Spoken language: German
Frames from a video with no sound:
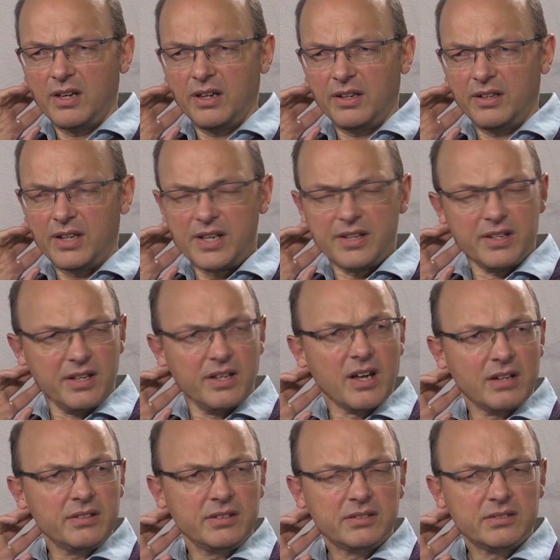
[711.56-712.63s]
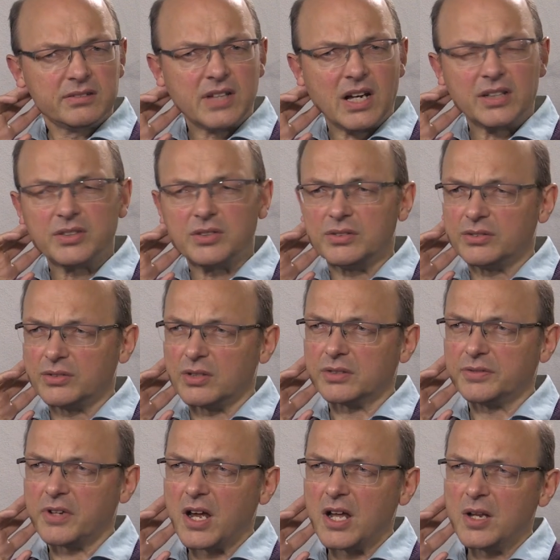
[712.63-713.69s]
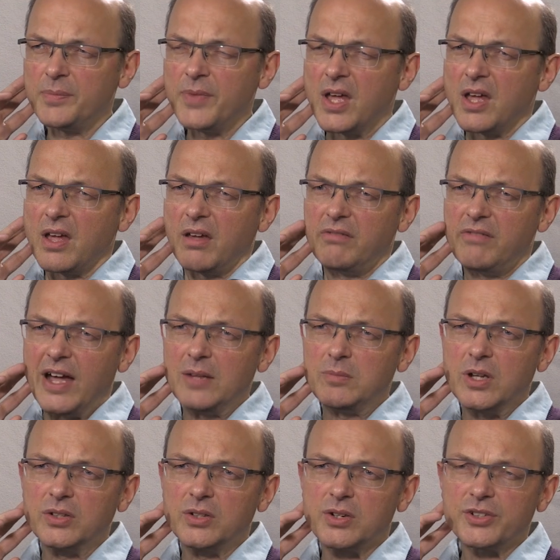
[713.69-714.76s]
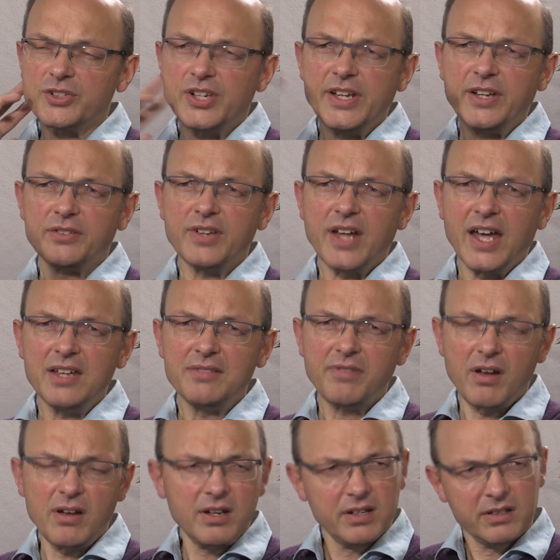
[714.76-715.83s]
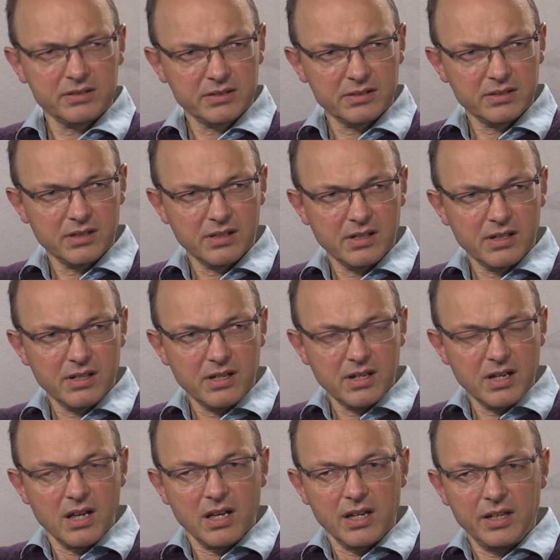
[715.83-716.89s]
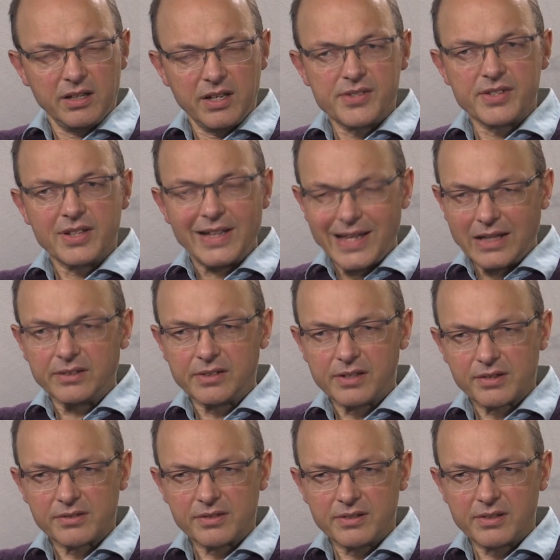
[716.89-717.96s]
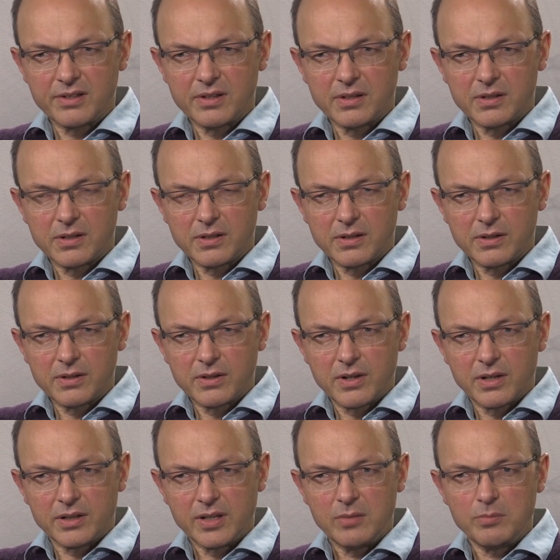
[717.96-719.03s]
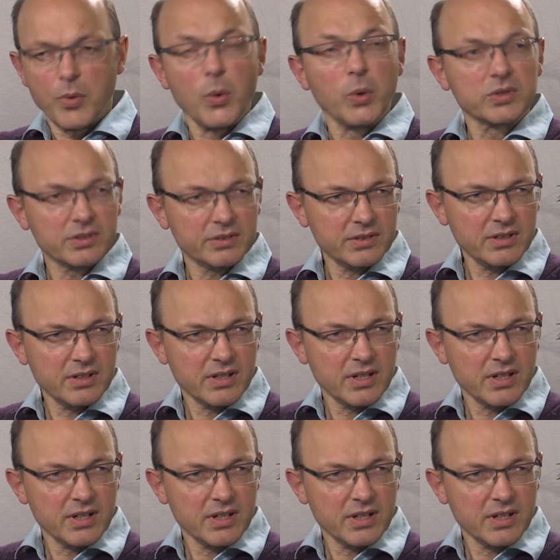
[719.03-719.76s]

in denen, ja, dort vor allem, weil man dort schlicht und einfach in diesen Ländern den Boden